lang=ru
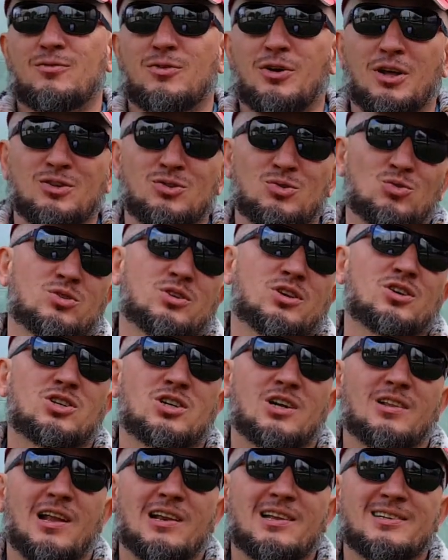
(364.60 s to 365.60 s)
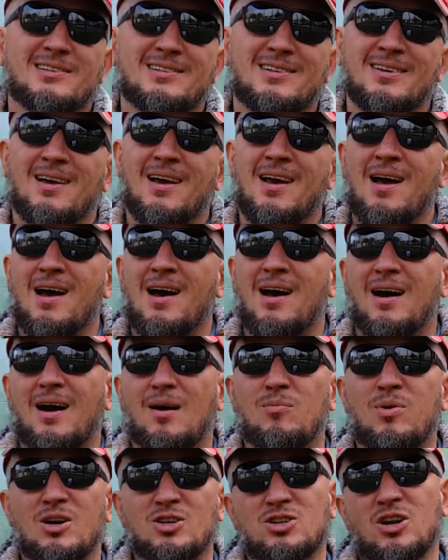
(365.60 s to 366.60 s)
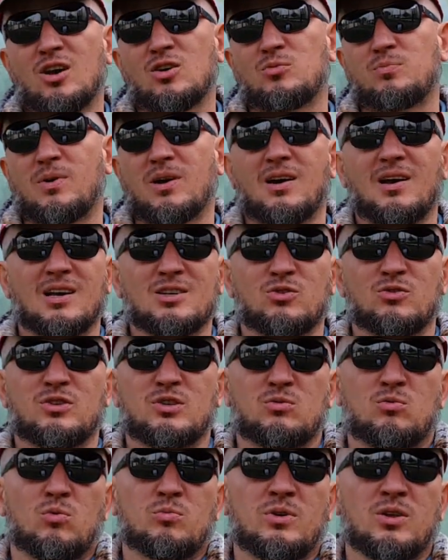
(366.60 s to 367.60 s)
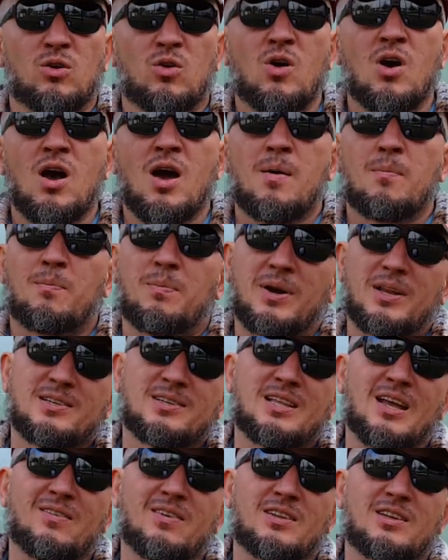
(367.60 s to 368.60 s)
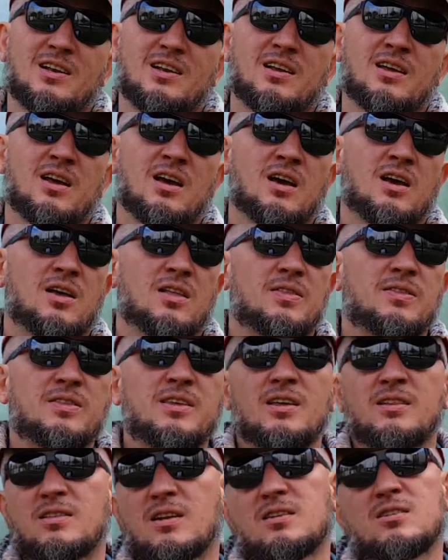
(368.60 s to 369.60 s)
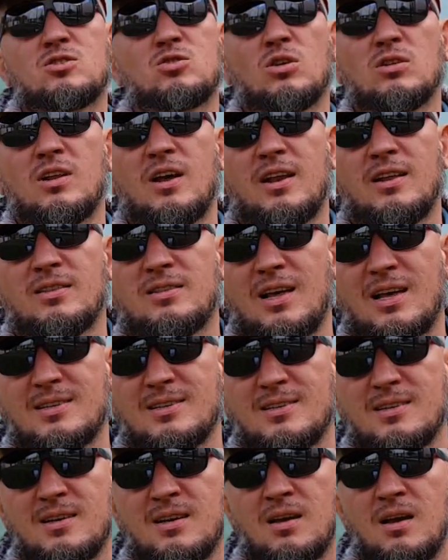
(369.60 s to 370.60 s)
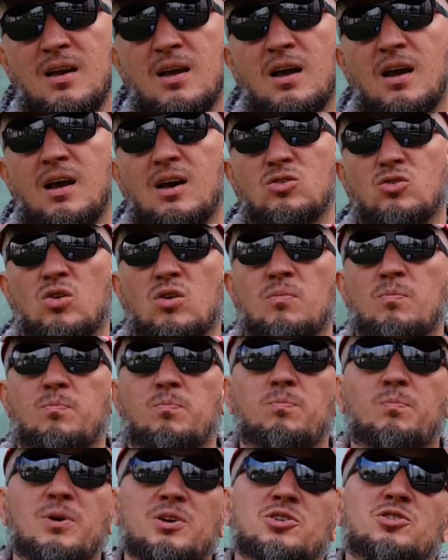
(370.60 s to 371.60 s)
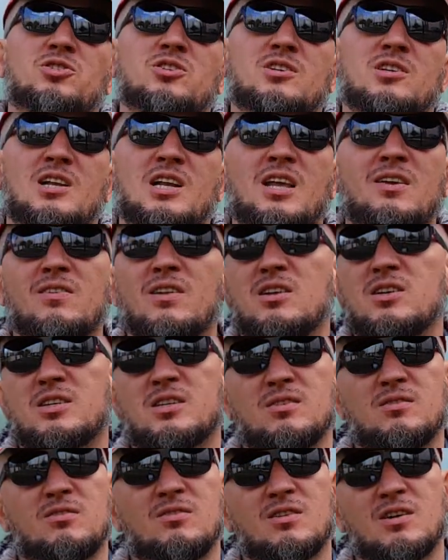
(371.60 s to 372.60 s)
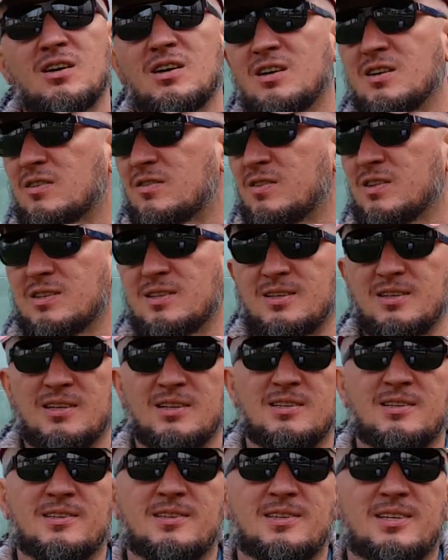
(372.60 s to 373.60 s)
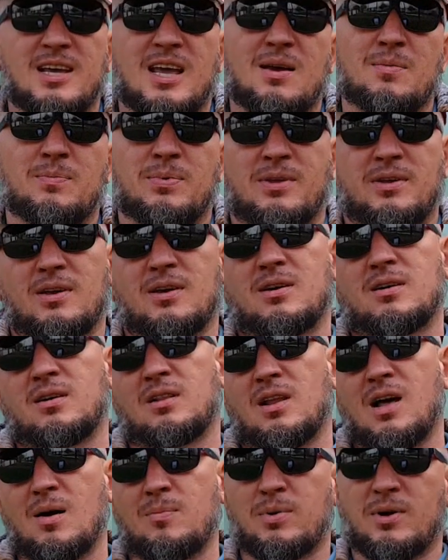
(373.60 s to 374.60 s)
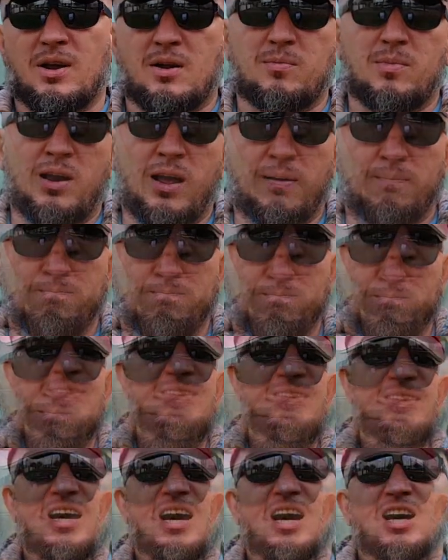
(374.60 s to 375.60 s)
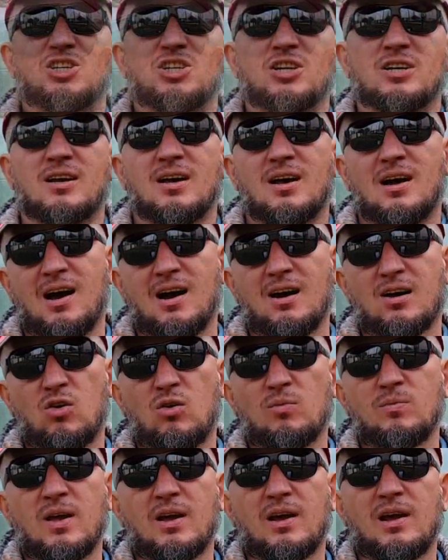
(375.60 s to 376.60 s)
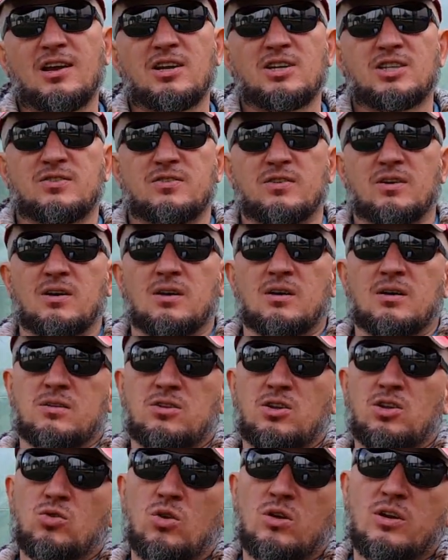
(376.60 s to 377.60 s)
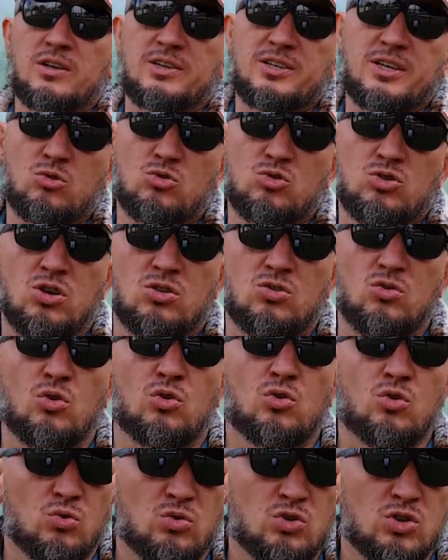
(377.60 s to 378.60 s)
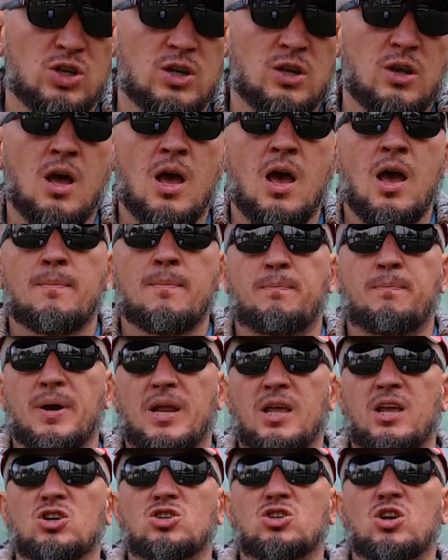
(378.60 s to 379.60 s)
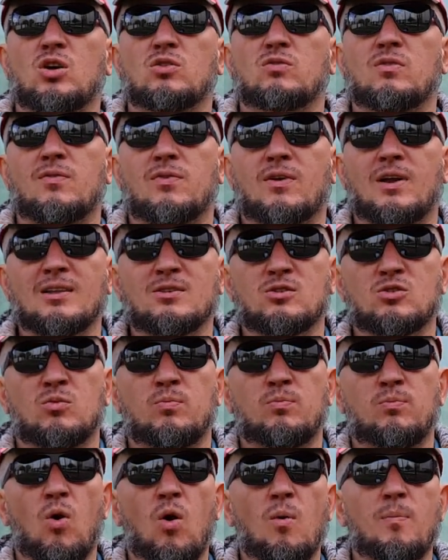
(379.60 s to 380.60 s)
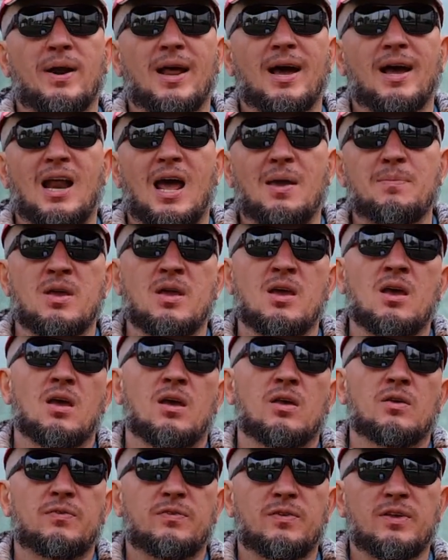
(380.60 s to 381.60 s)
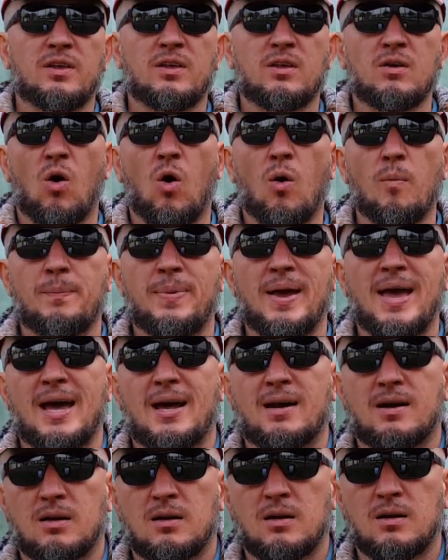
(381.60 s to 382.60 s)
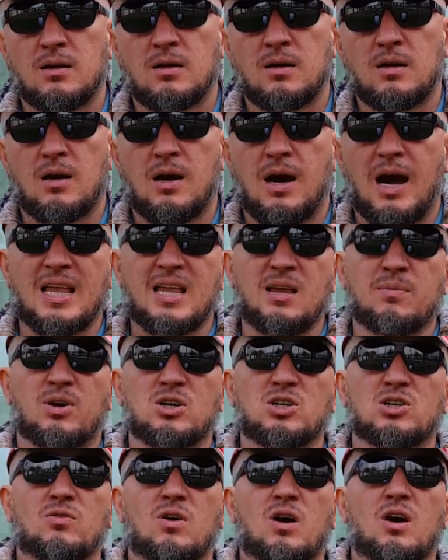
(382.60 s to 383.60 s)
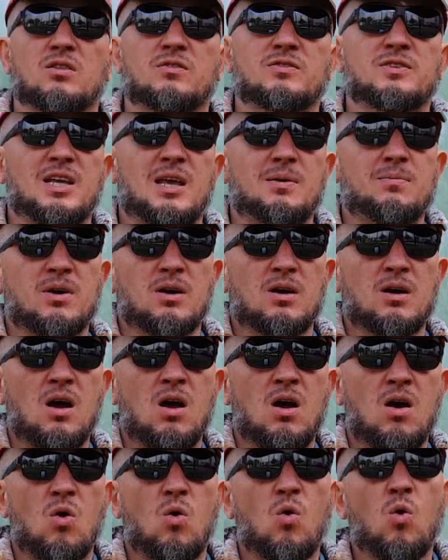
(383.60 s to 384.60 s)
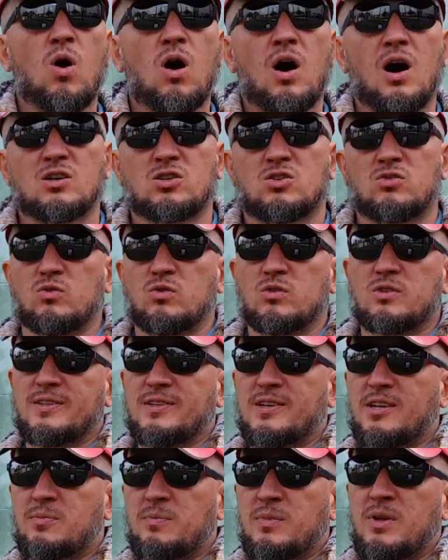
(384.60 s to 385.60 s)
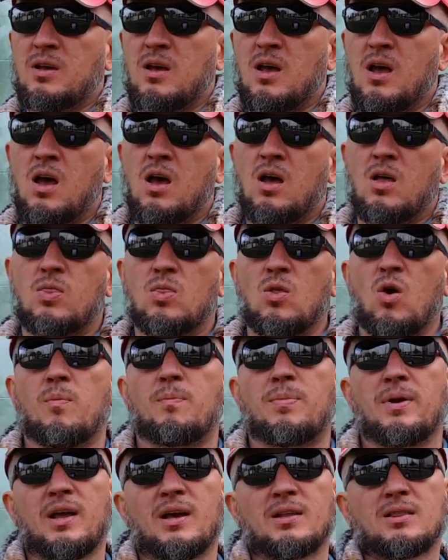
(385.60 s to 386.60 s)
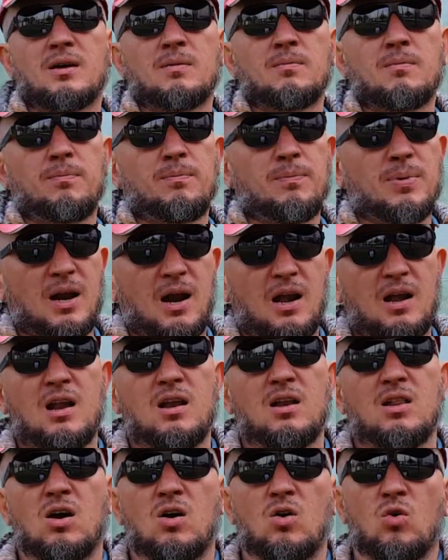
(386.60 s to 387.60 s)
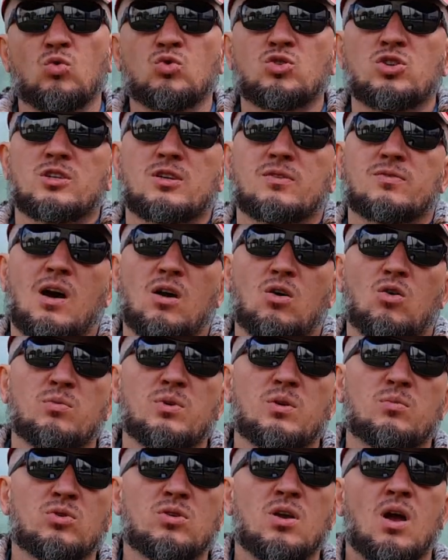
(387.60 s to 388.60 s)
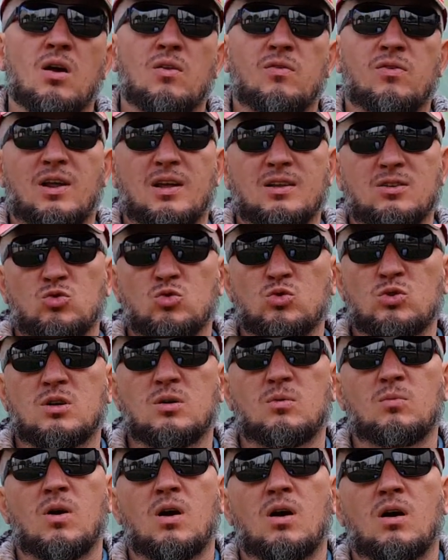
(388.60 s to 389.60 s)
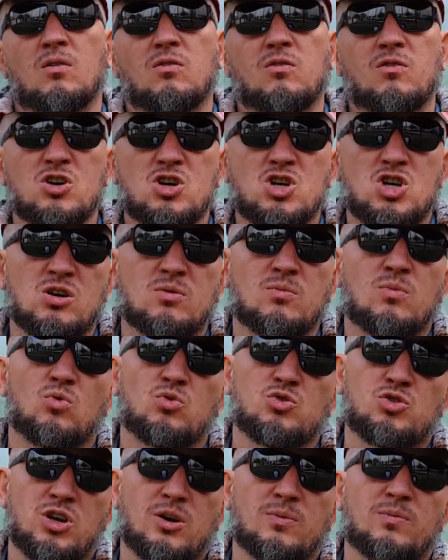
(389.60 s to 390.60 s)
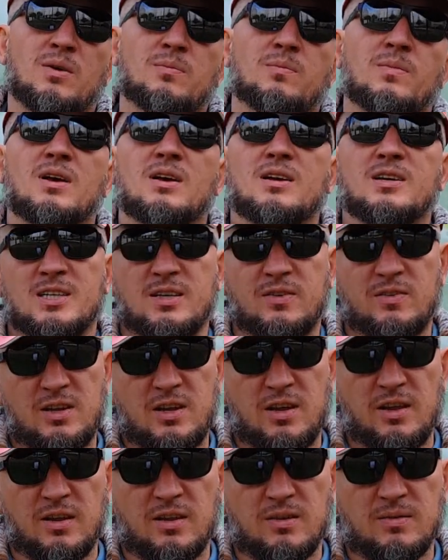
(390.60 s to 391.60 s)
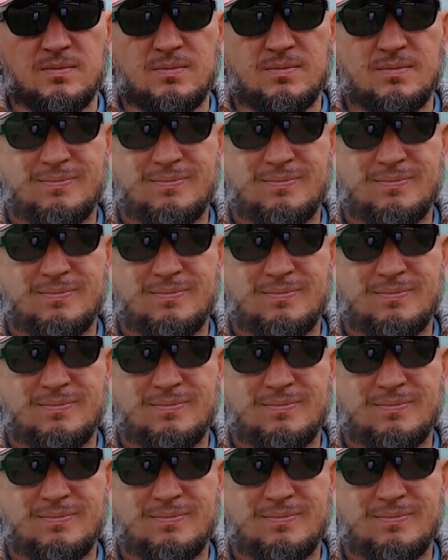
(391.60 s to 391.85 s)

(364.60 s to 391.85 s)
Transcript: Французские журналисты обожают показывать всему миру представителей нетрадиционной ориентации, которым посчастливилось вырваться из цепких лап Кремля. Также огромное количество не только девушек, но и юношей приезжают во Францию по программе «Фи Опер». Они проживают в семьях, ухаживают за детьми но при этом параллельно учится в каком-нибудь французском высшем учебном заведении.